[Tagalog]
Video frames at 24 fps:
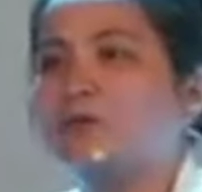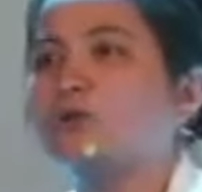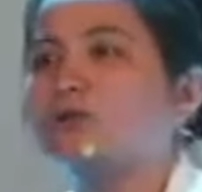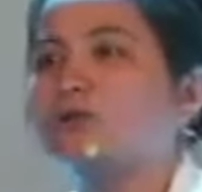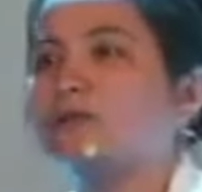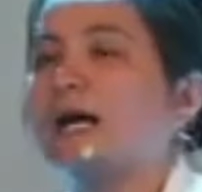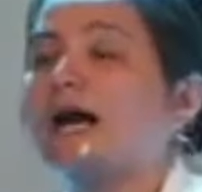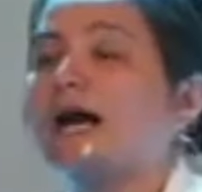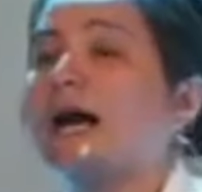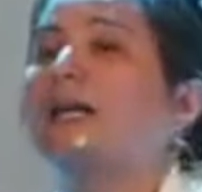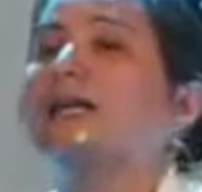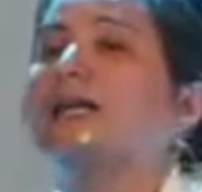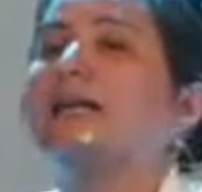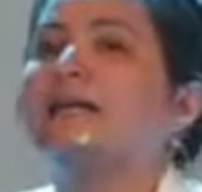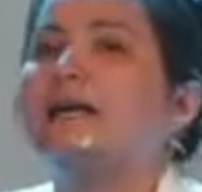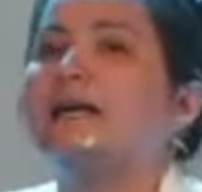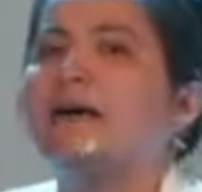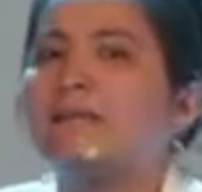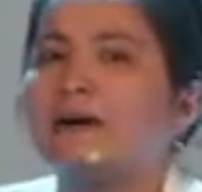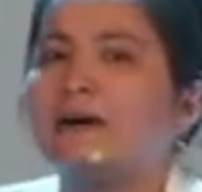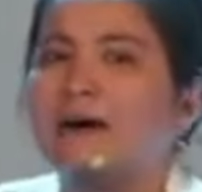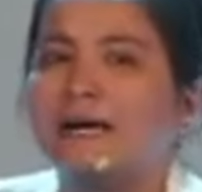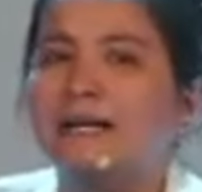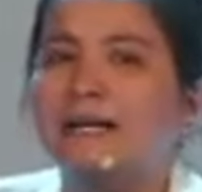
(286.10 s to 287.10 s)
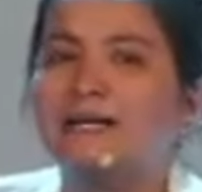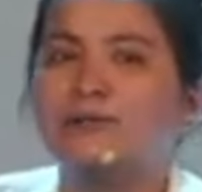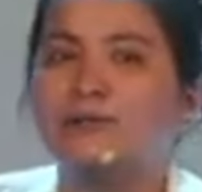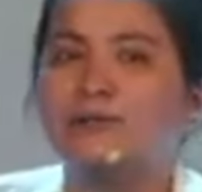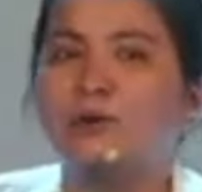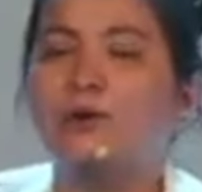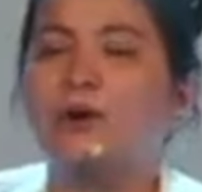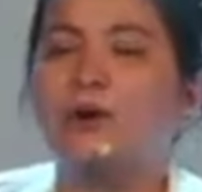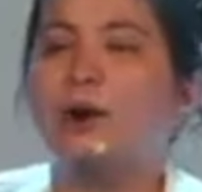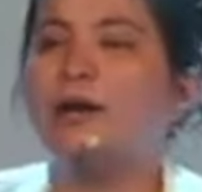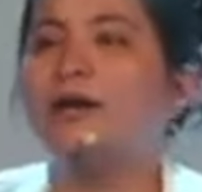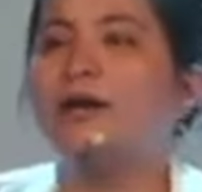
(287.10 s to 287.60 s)
sa Canada mga
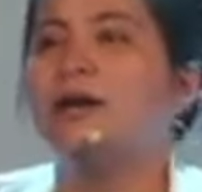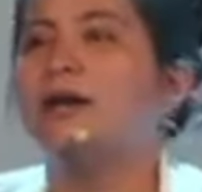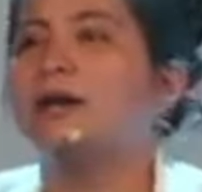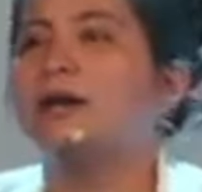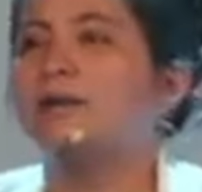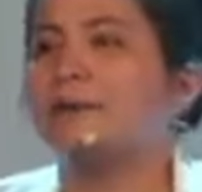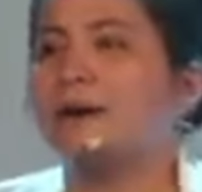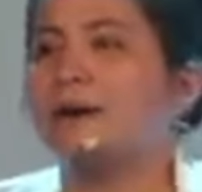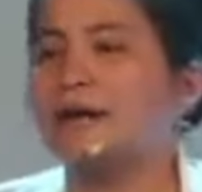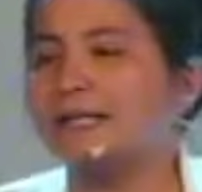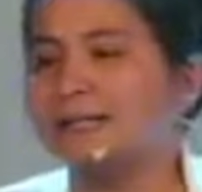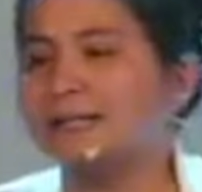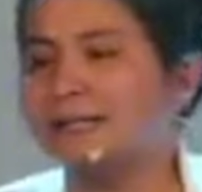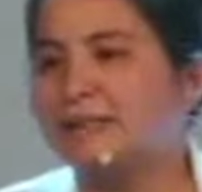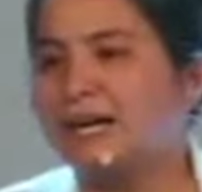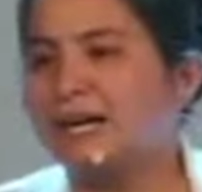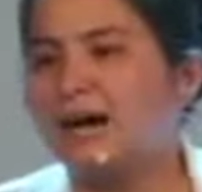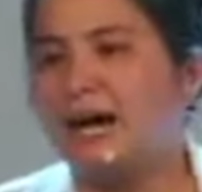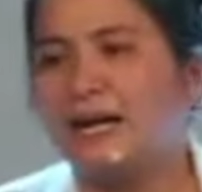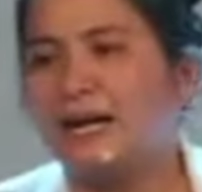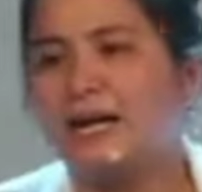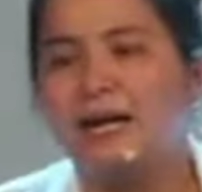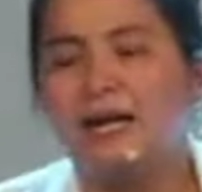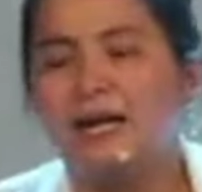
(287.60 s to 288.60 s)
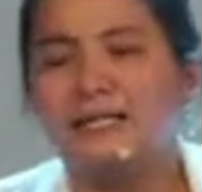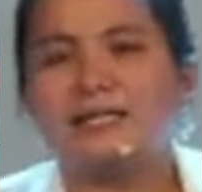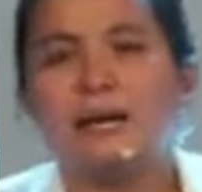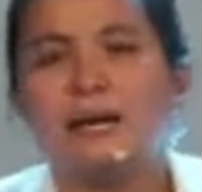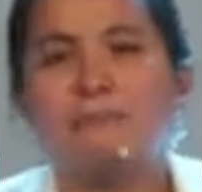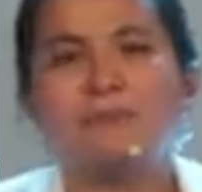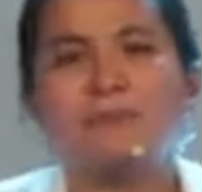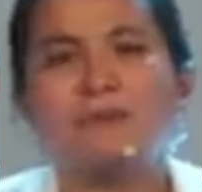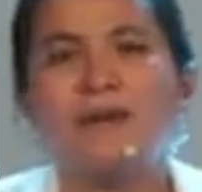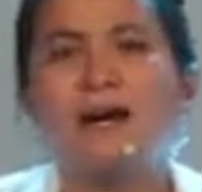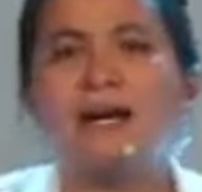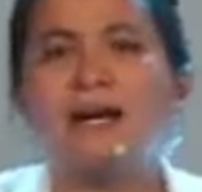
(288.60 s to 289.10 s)
igsuon. Praise God.
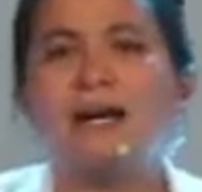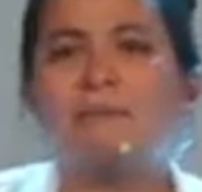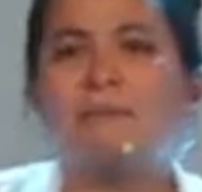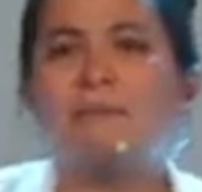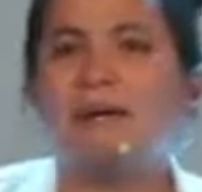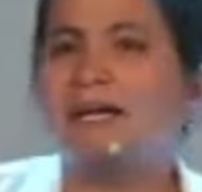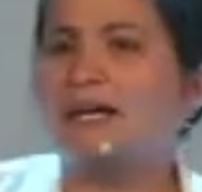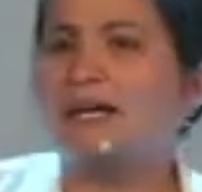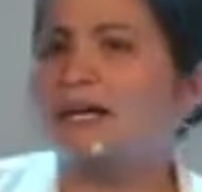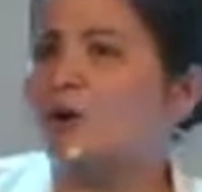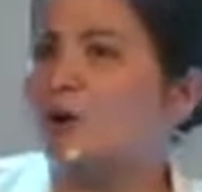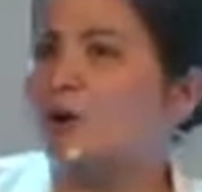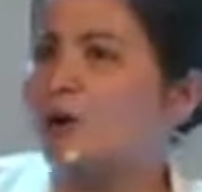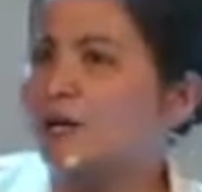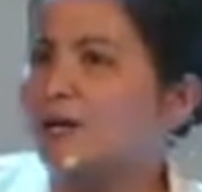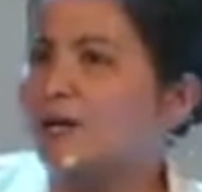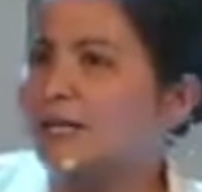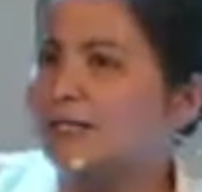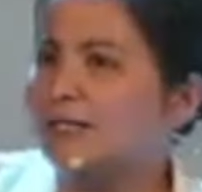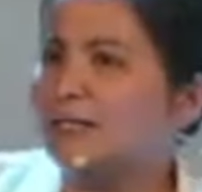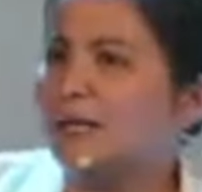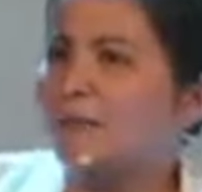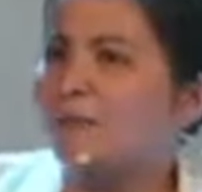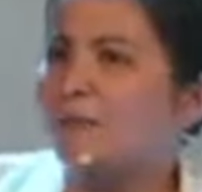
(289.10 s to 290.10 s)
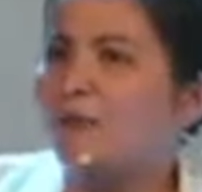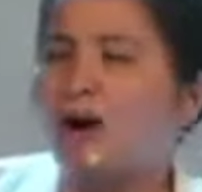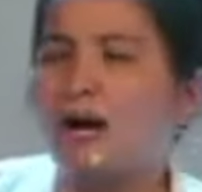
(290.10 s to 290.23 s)
Samtang kami nag-order sa muang